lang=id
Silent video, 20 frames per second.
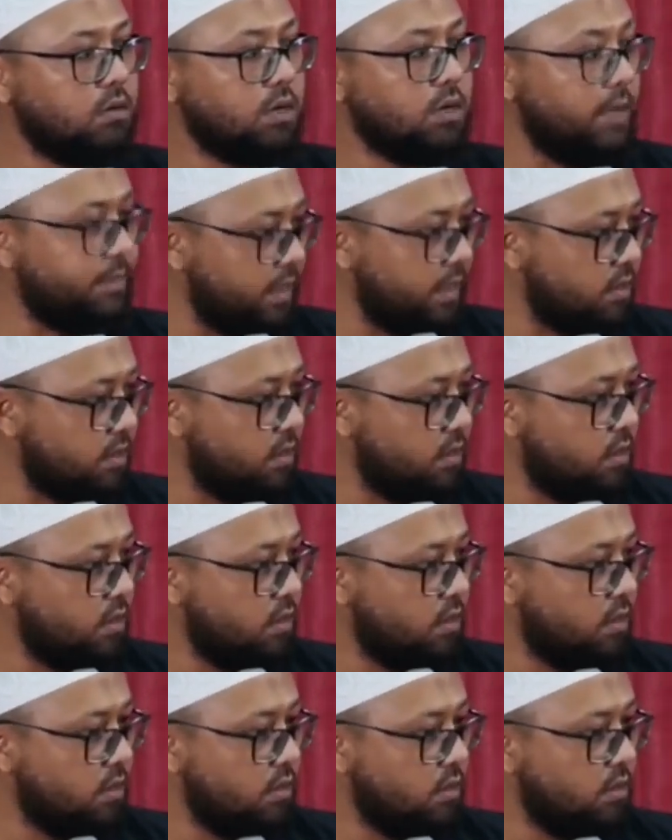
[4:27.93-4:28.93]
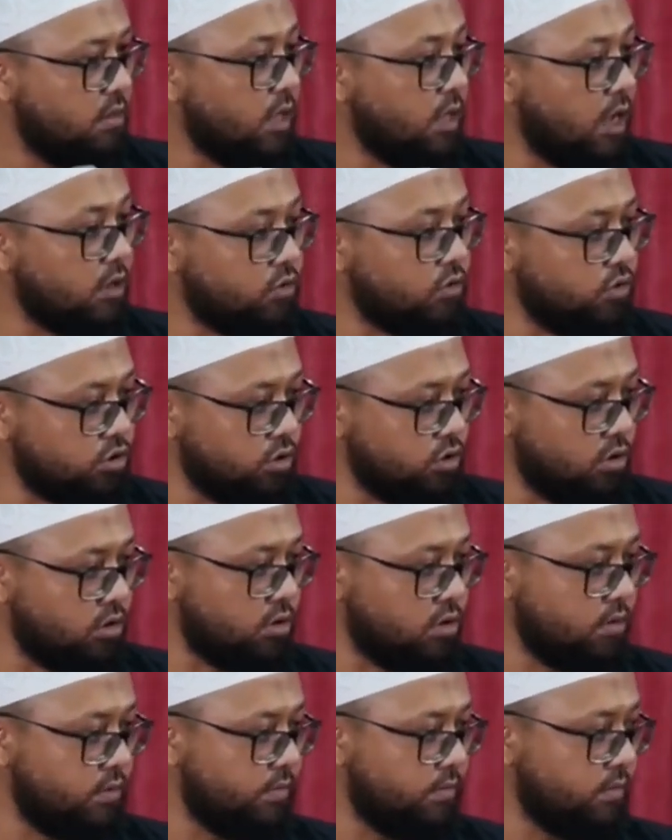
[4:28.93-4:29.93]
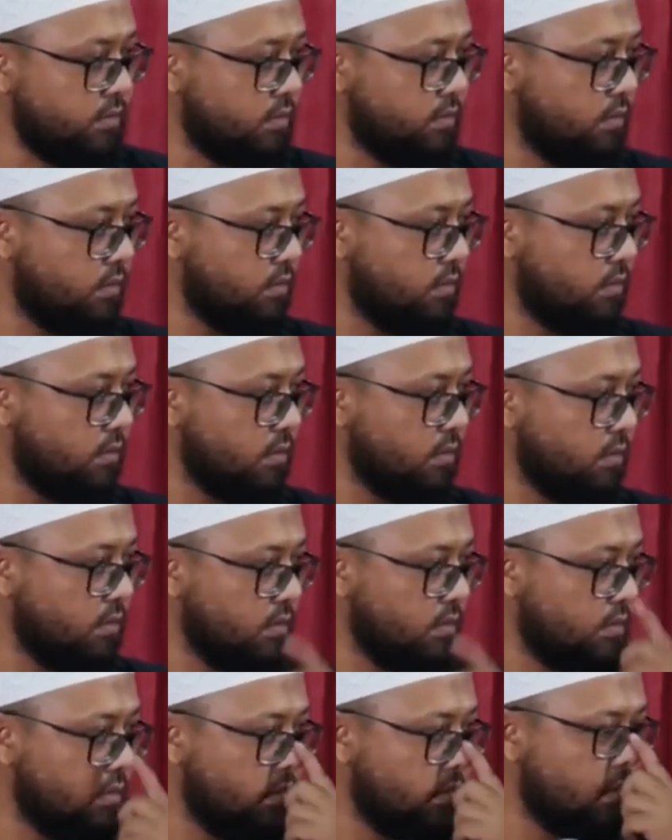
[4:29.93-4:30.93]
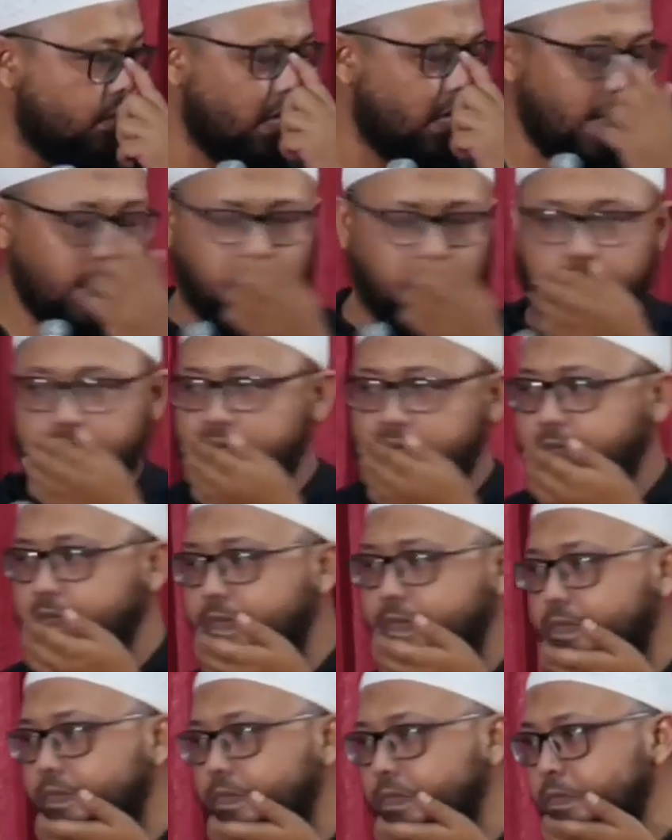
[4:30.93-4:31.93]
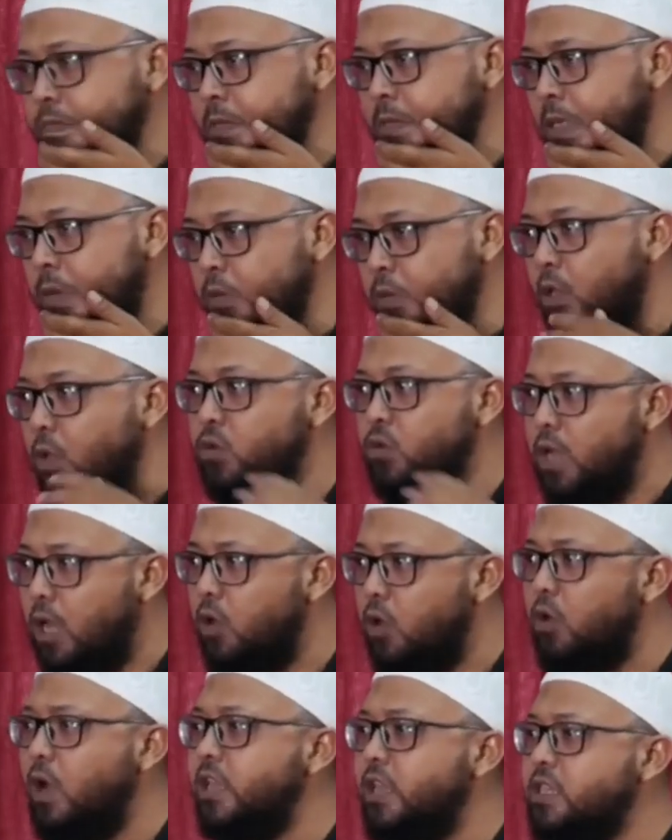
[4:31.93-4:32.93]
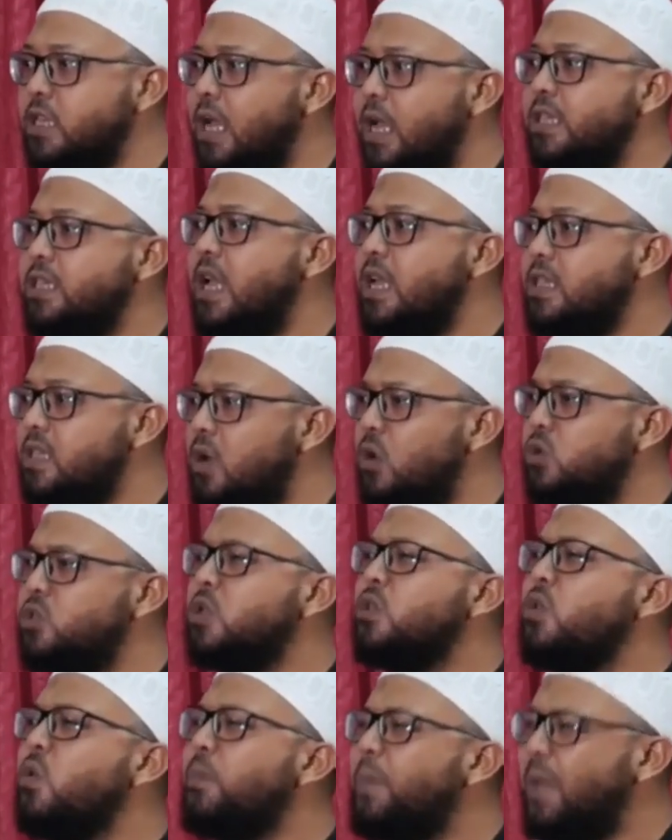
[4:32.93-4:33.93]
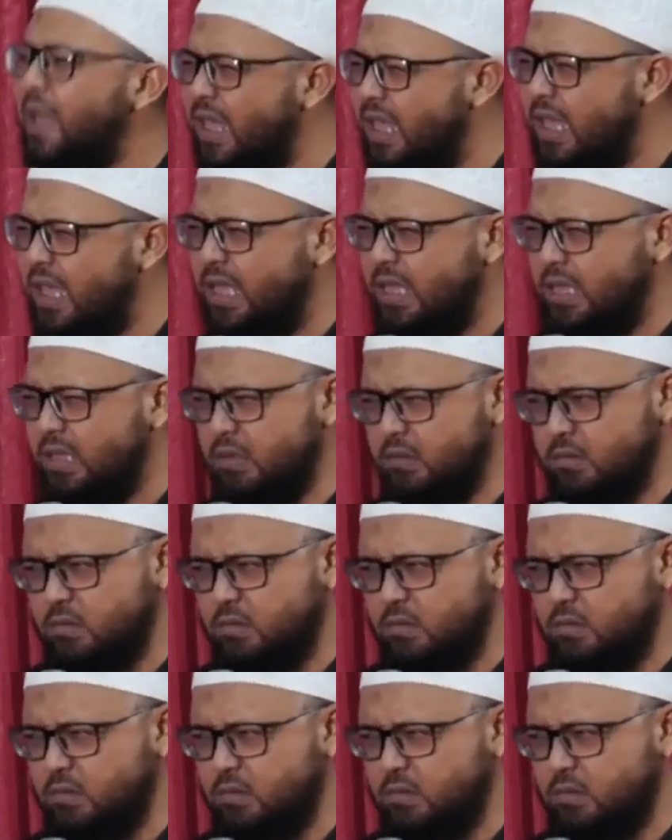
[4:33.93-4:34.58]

Dapat? Jangan kusut. Ya? Oke udah kalau ngaji ngaji aja nggak usah nyopet.